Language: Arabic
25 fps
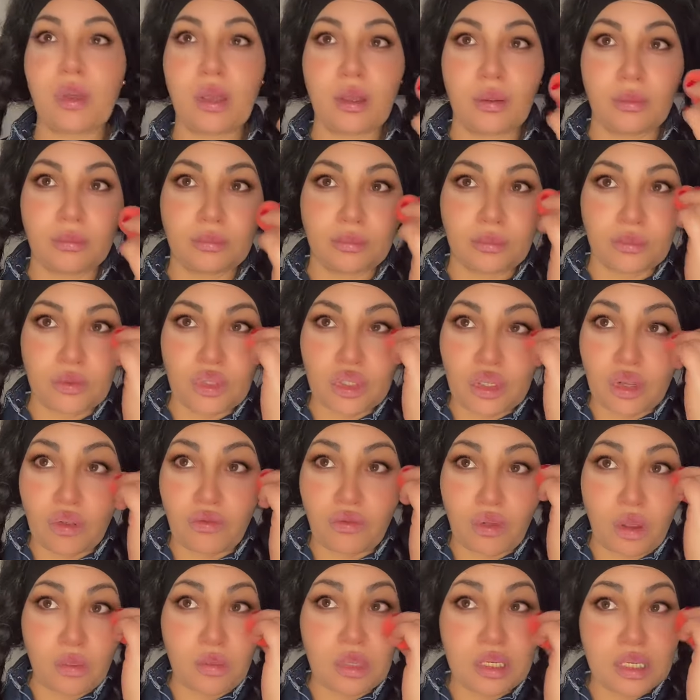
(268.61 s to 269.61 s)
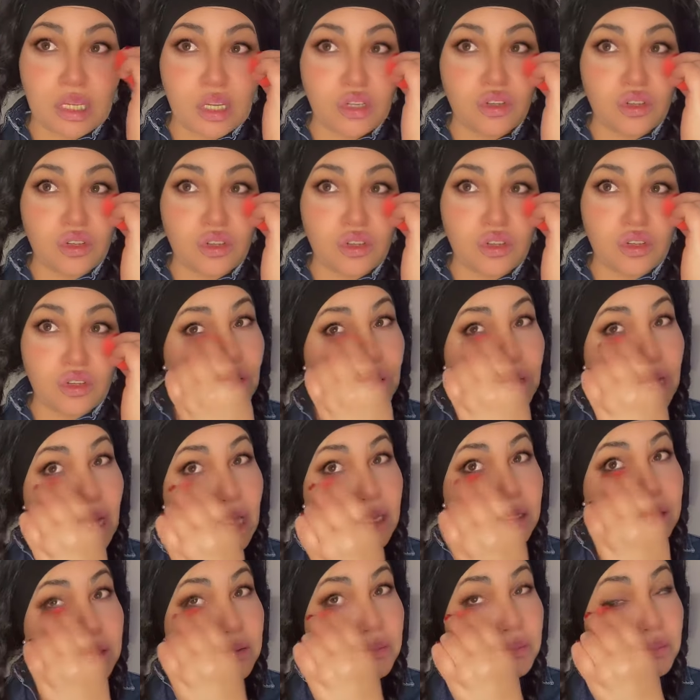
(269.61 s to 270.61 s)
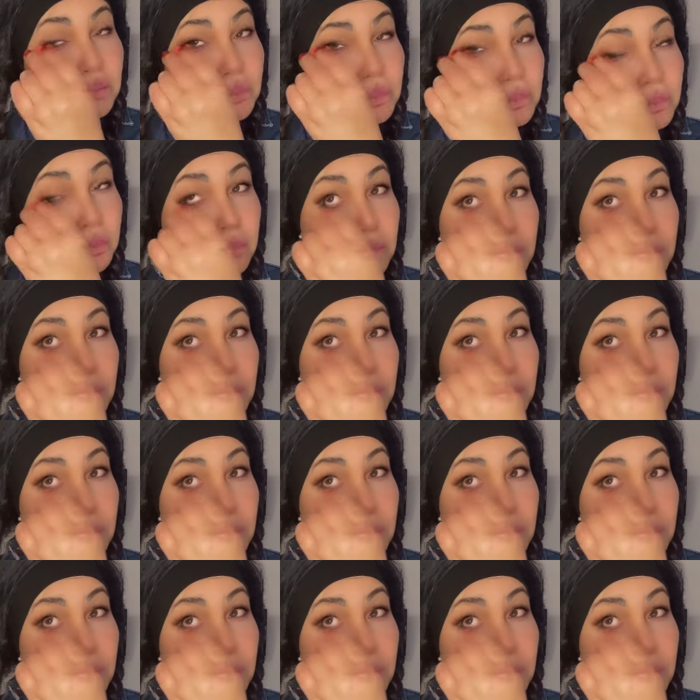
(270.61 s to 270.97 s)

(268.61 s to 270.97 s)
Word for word: là-bas. Je t'envoie un message, tu regardes.